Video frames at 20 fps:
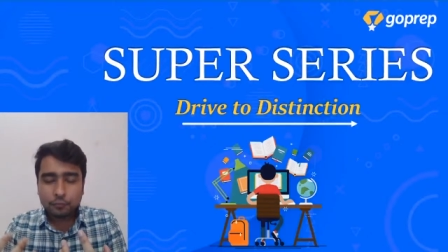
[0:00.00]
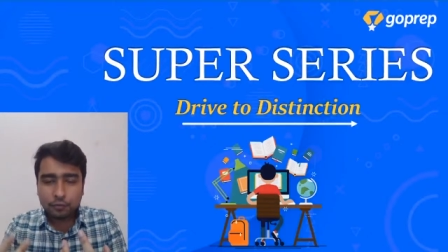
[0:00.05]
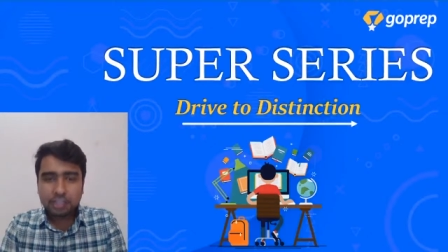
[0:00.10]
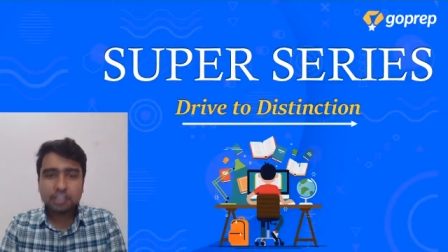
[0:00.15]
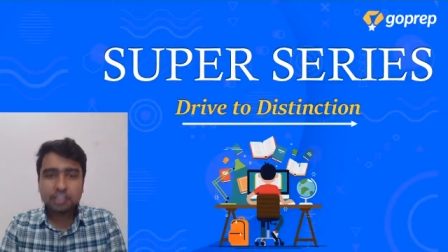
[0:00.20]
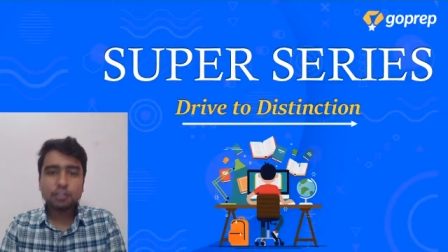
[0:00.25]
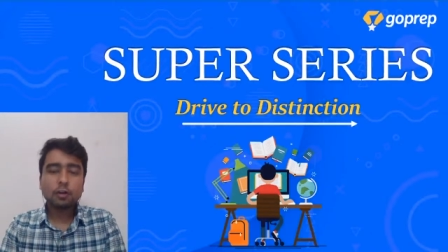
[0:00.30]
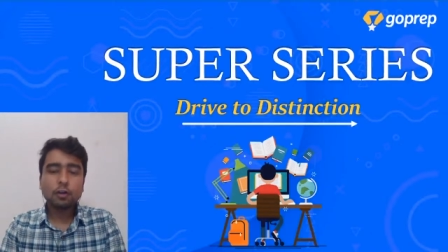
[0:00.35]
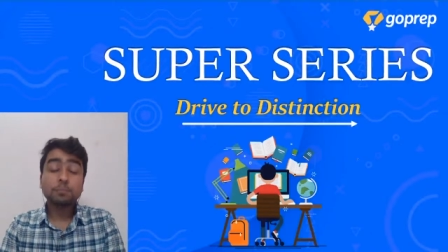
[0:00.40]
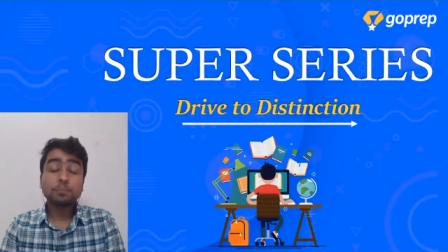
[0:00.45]

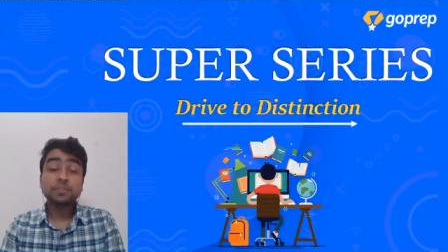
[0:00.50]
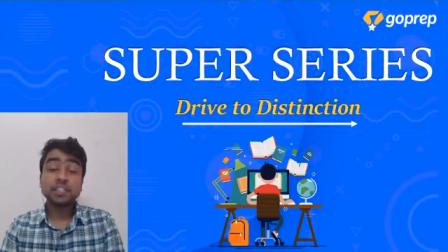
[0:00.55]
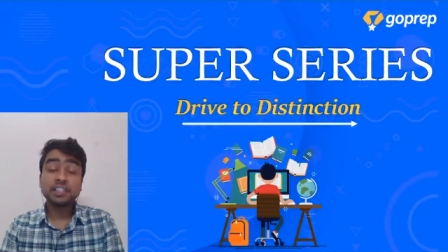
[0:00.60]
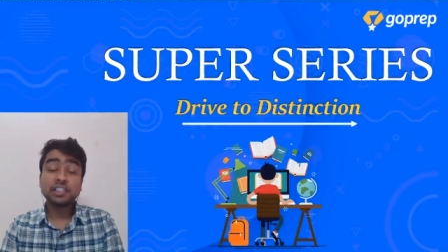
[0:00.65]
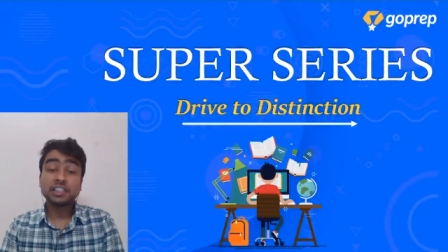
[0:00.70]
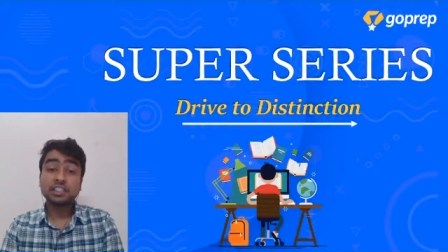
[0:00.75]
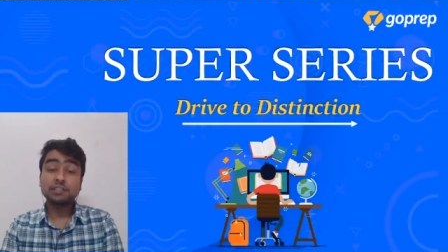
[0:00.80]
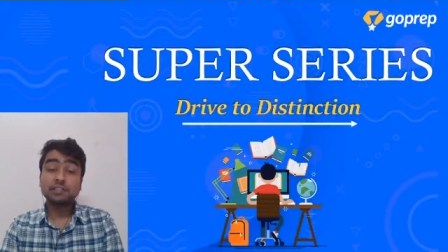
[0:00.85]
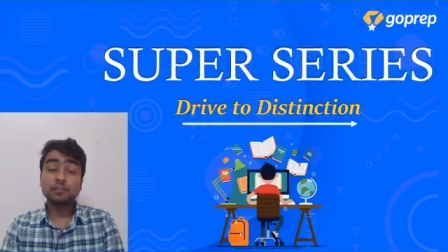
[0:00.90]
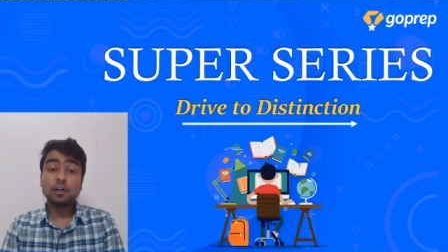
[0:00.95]
with the
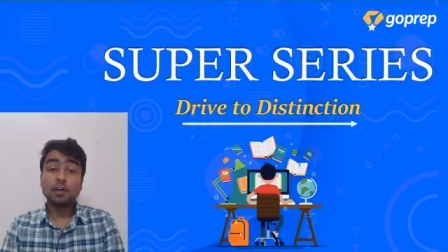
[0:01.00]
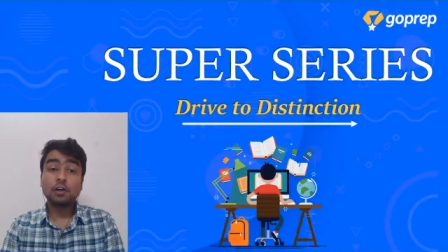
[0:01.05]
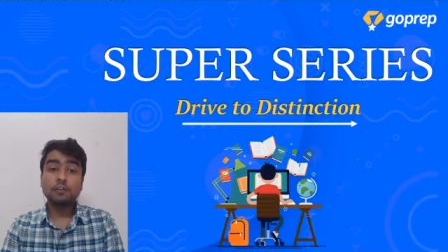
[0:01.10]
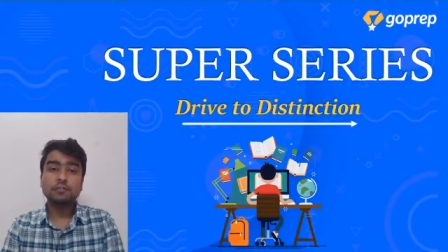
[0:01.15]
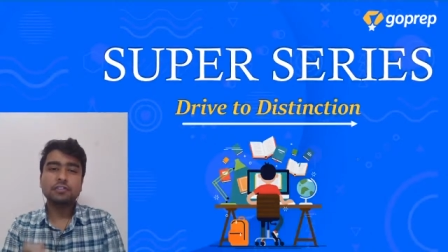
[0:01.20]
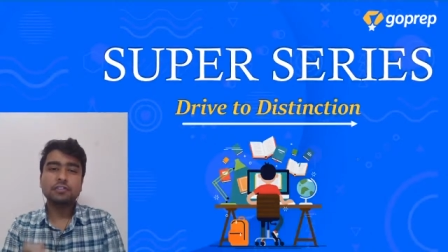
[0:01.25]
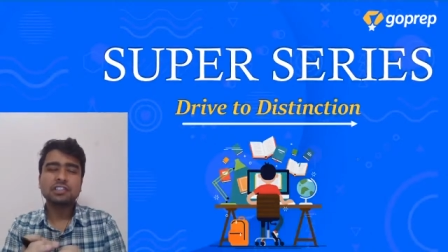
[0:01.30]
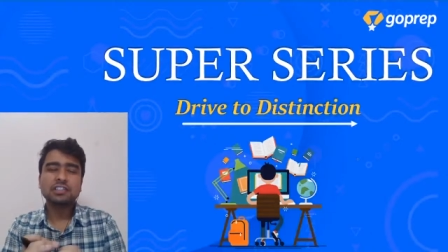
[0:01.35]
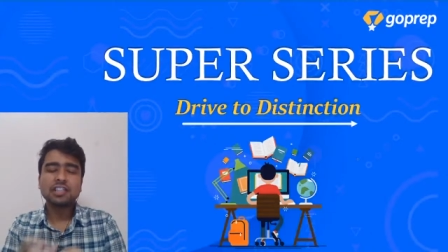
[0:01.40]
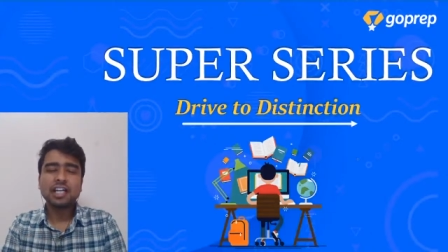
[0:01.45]
objective
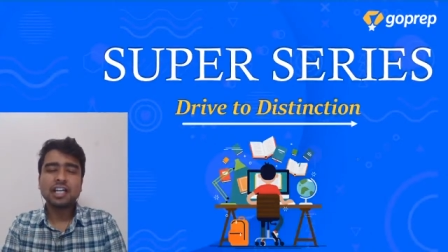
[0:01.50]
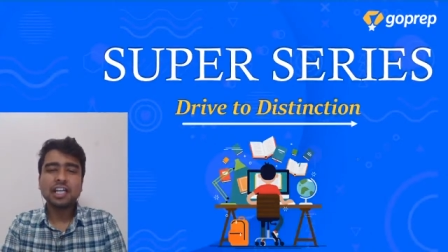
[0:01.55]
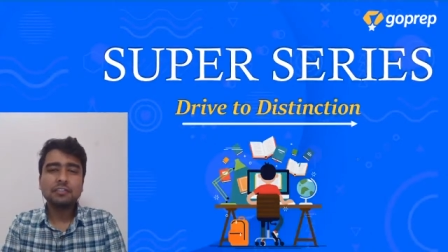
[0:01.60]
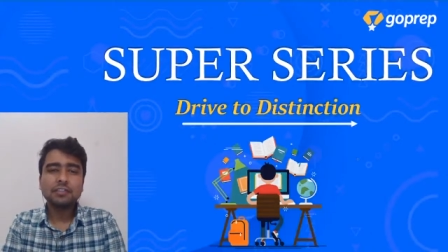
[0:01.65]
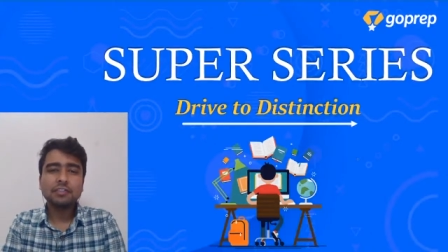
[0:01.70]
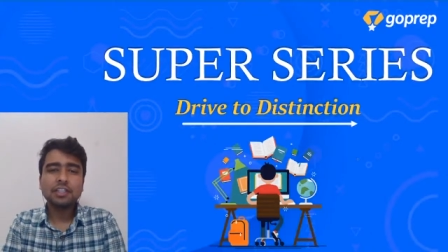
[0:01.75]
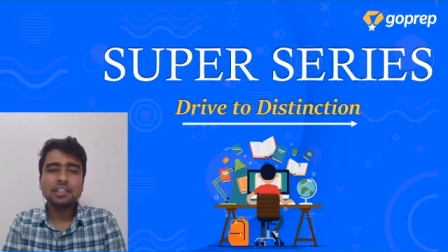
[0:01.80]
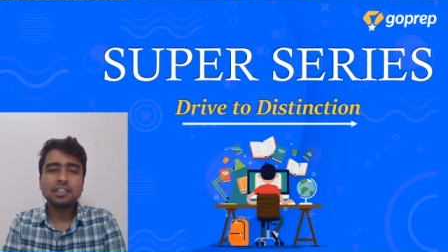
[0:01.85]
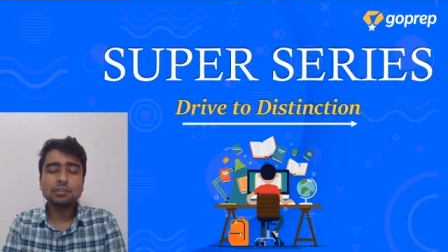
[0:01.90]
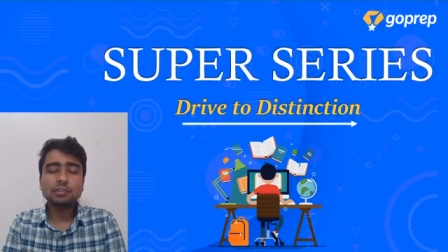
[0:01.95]
of
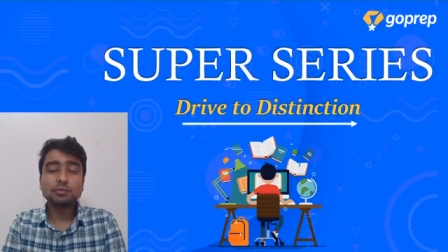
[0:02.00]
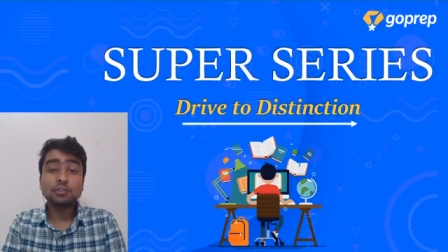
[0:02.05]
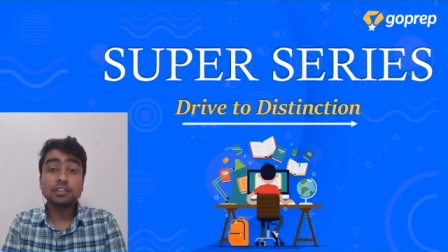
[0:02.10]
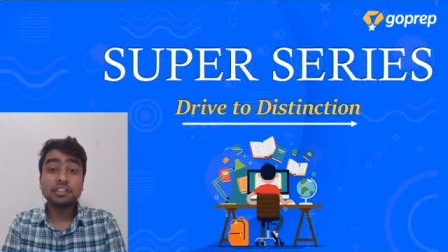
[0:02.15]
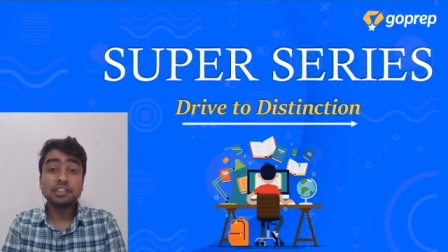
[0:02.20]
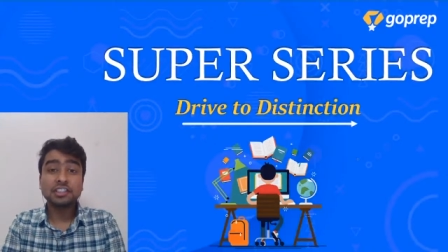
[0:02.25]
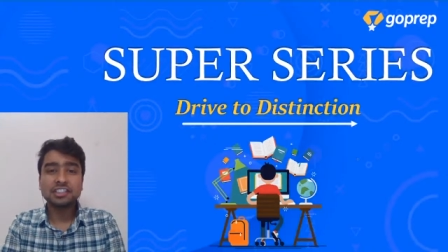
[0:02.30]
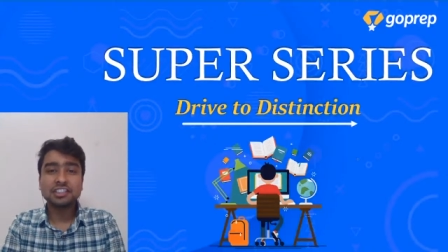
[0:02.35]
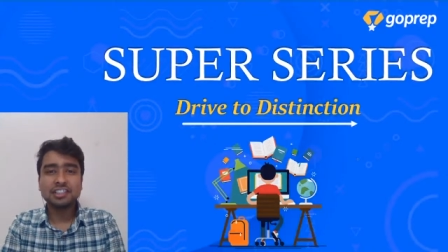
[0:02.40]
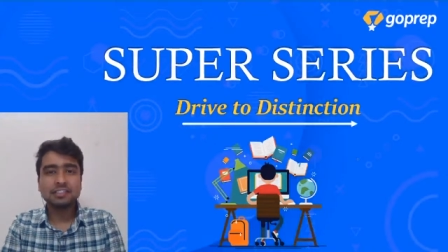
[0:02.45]
driving
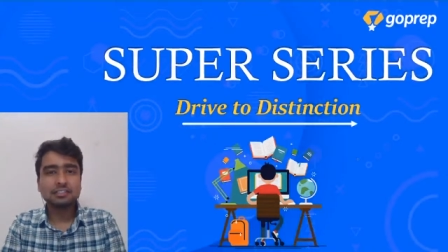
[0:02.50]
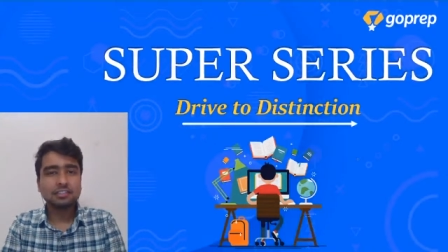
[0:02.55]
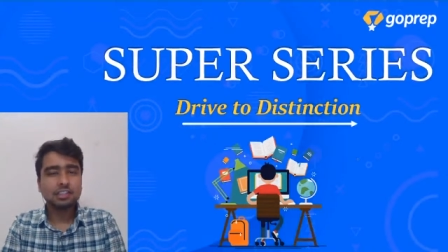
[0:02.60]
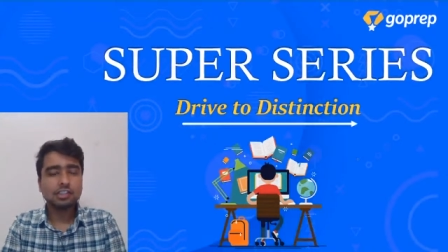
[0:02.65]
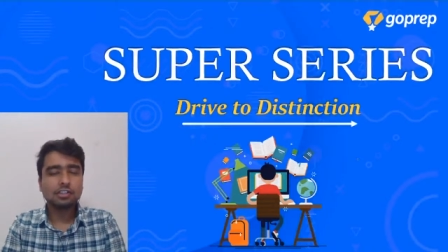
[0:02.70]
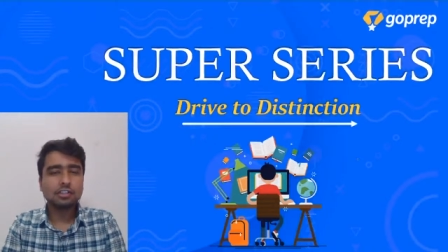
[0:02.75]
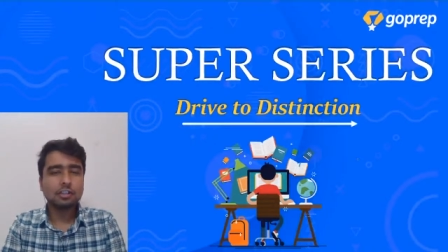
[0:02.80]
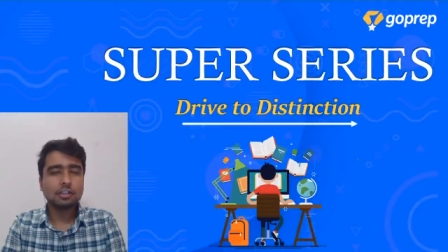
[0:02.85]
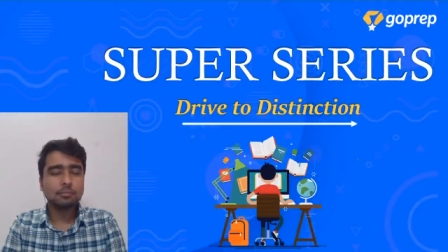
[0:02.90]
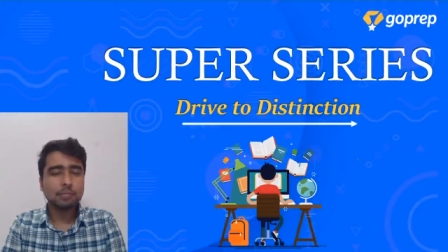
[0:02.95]
towards
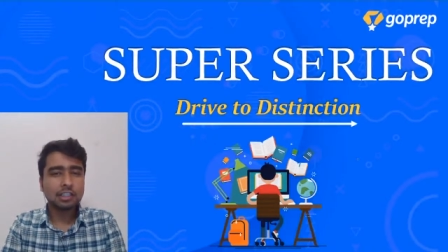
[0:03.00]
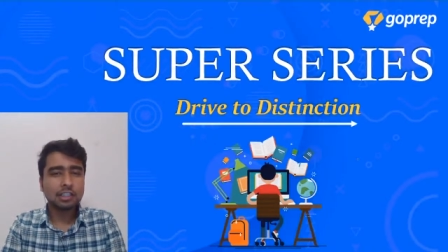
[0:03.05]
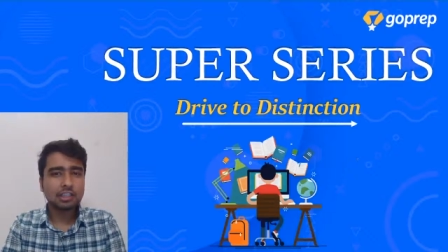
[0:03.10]
distinction.